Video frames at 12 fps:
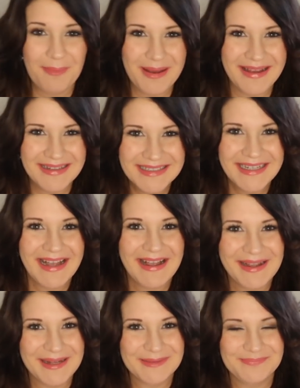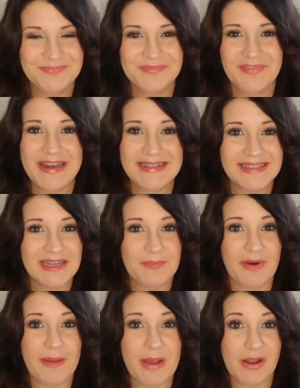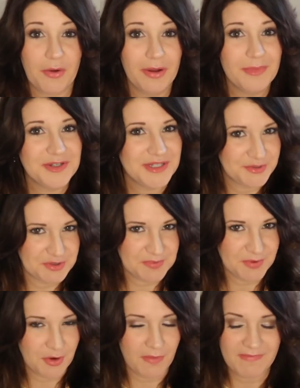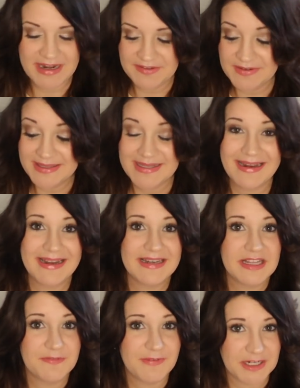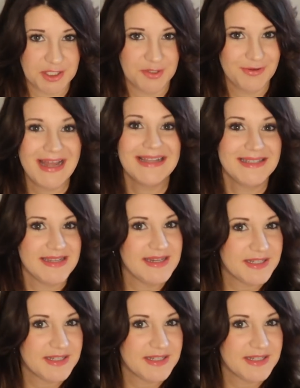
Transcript: aber ähm, wenigstens den Primer-Call möchte ich durchbekommen, weil ich will die Sachen endlich waschen und anziehen.